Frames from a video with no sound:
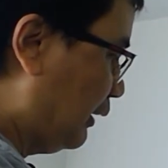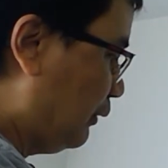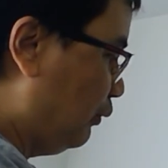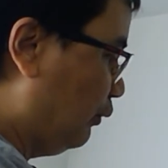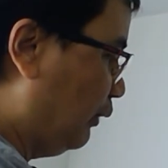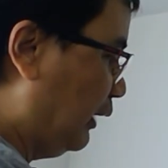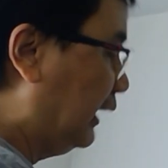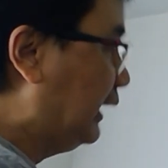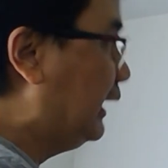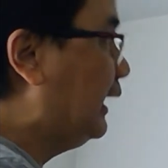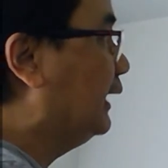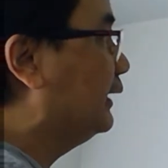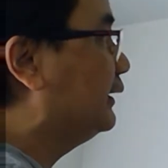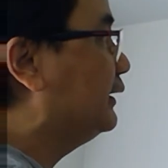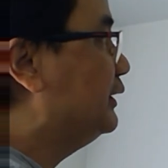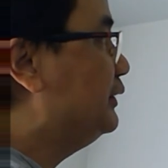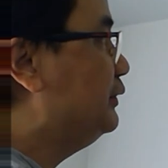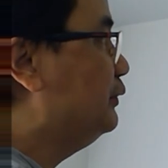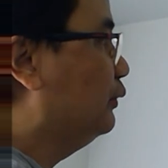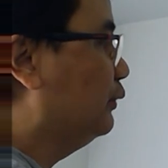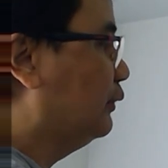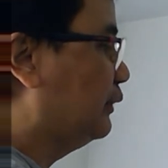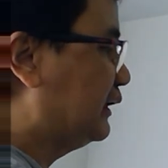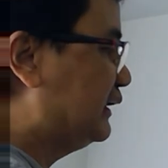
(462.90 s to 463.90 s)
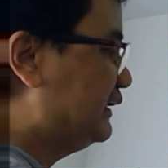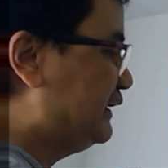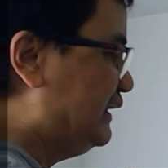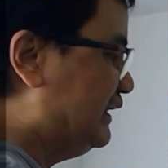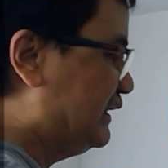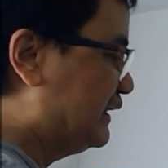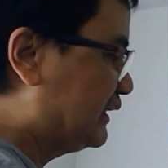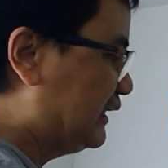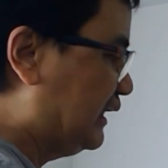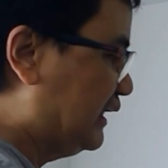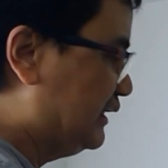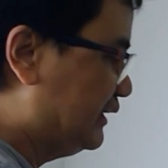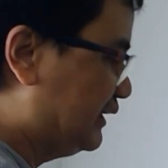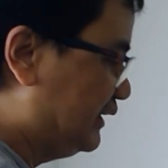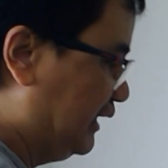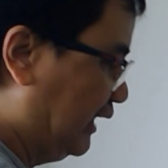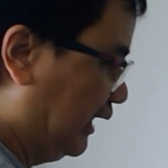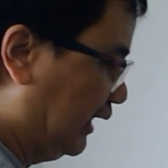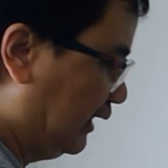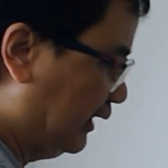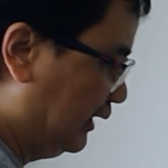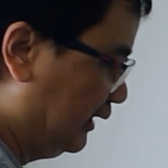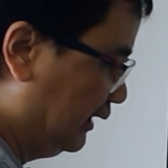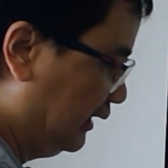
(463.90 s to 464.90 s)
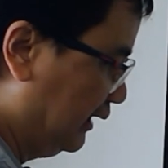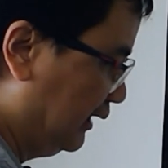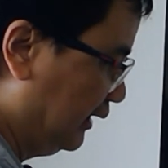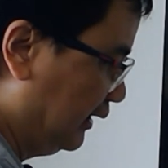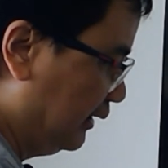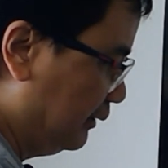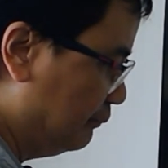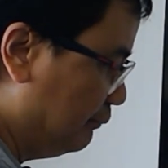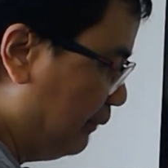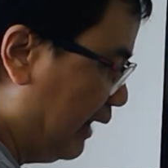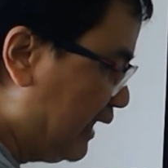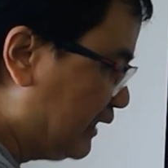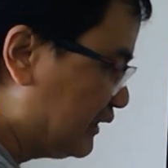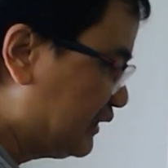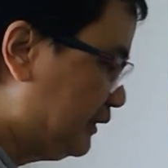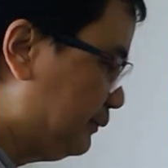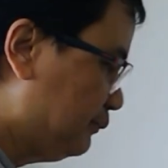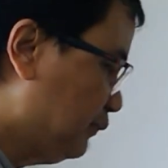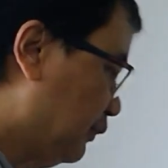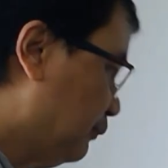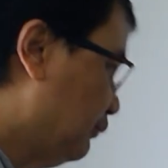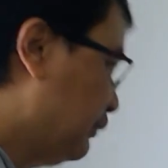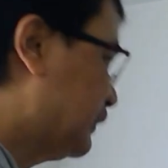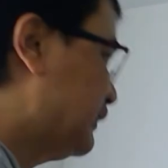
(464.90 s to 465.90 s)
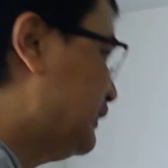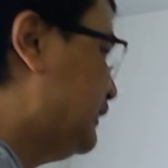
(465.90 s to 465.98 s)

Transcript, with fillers: makuha natin yung resistance niya, maximum